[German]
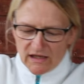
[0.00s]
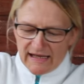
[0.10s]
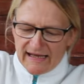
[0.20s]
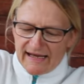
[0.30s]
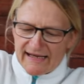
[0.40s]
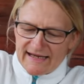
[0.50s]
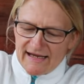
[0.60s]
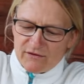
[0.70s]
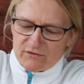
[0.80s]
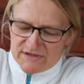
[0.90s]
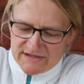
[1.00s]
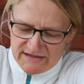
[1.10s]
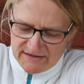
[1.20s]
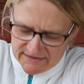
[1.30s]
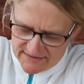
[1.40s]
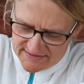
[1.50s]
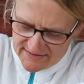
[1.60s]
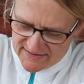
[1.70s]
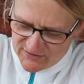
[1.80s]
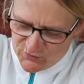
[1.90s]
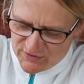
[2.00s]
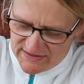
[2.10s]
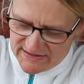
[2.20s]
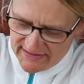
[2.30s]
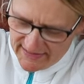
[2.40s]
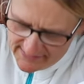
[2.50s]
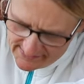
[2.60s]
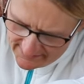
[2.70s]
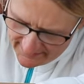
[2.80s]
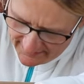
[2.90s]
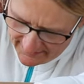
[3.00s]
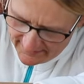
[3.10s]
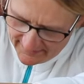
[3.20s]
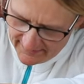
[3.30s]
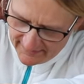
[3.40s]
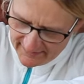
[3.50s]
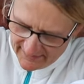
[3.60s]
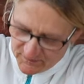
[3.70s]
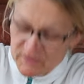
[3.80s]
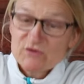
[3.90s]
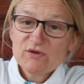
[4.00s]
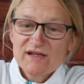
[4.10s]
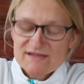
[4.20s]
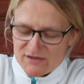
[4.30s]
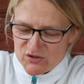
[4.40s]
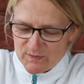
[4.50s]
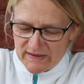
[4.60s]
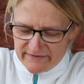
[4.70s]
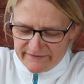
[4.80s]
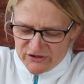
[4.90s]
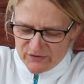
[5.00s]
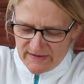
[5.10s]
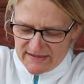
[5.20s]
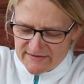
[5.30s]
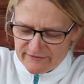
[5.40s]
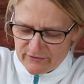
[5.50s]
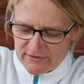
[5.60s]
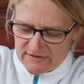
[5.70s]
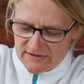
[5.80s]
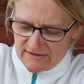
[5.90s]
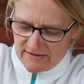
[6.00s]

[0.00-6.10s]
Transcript: Ah ja, und hier ist das gute Teil. Bin schon ganz gespannt, wie schwer es wird.